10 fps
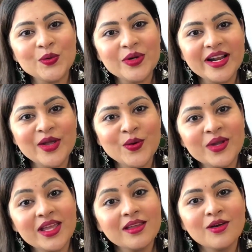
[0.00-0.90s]
ढूंढ रहे
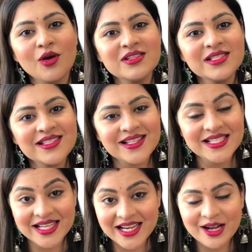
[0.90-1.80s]
होंगे कि कौन सी
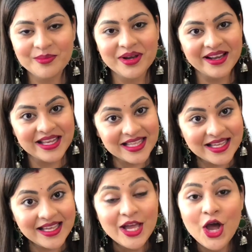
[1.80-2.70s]
सनस्क्रीन हम खरीदें